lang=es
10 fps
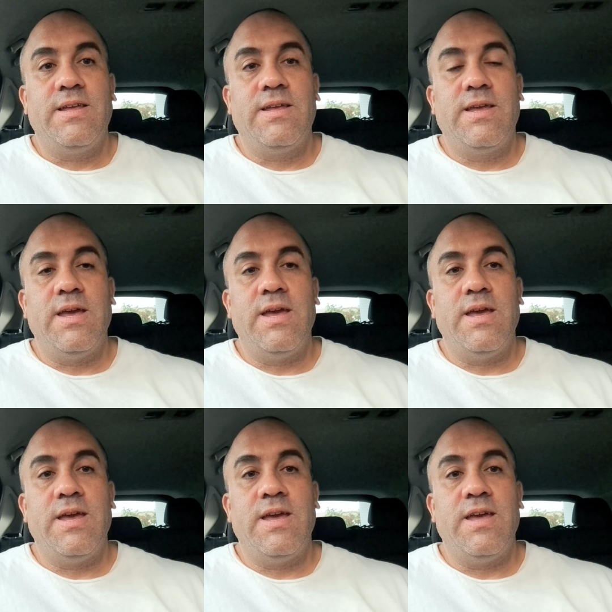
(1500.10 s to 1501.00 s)

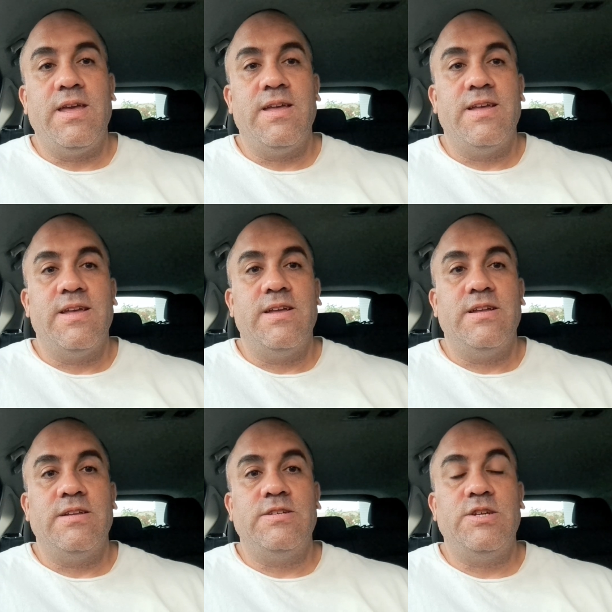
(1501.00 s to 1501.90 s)
que
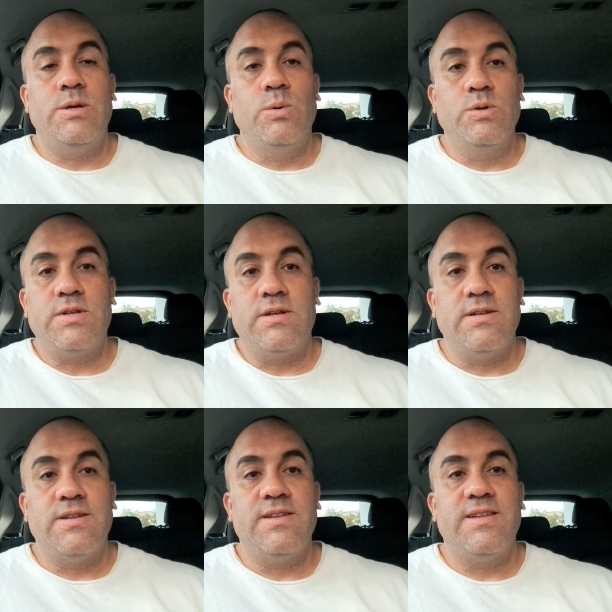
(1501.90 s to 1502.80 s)
Chigusa
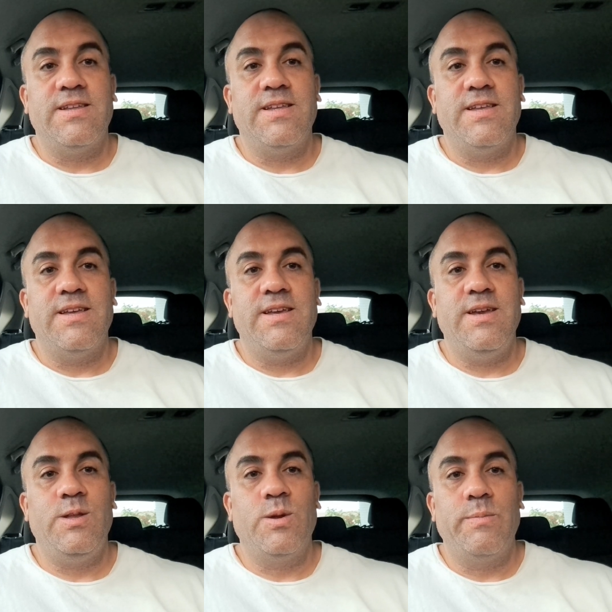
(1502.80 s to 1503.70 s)

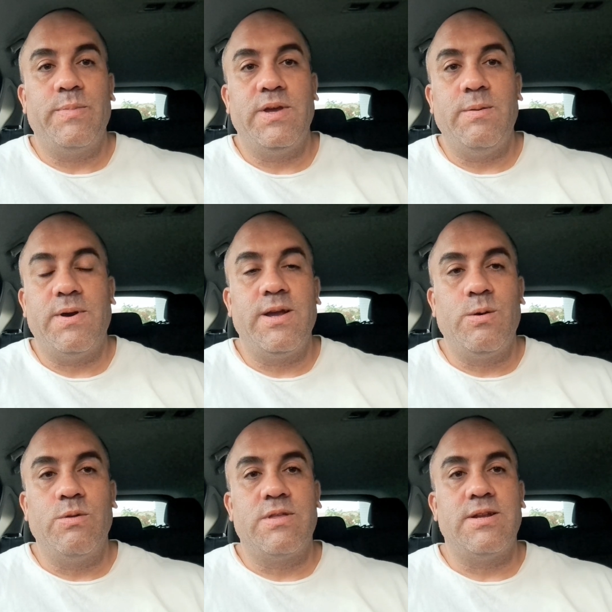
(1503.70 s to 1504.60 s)
y Don iban a
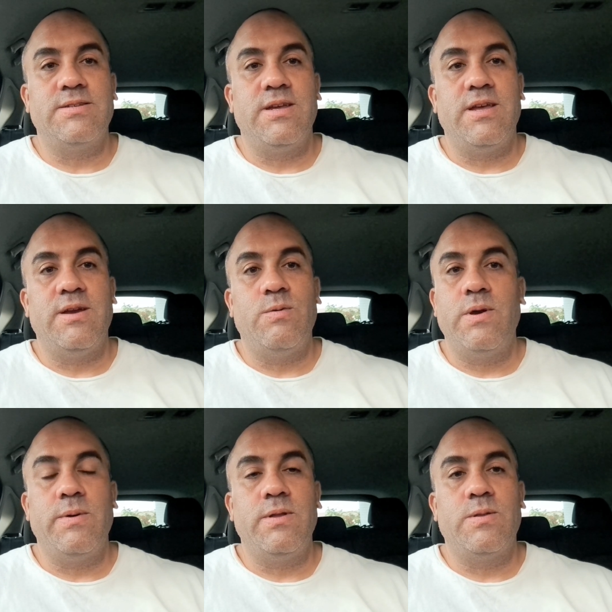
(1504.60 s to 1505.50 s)
encontrarse en un
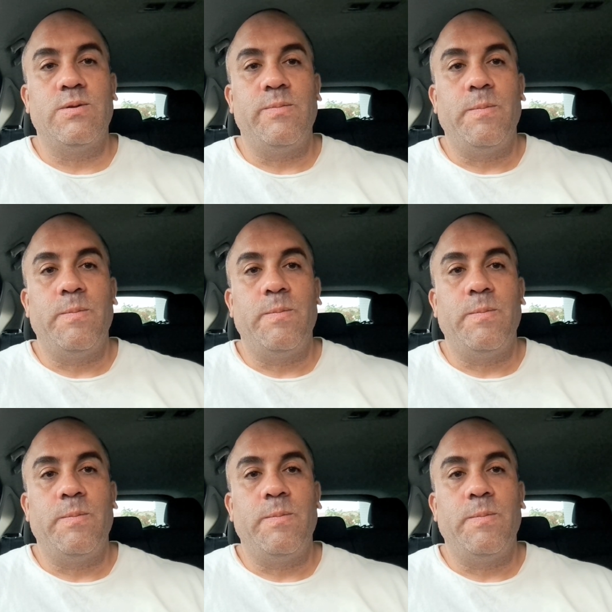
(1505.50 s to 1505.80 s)
evento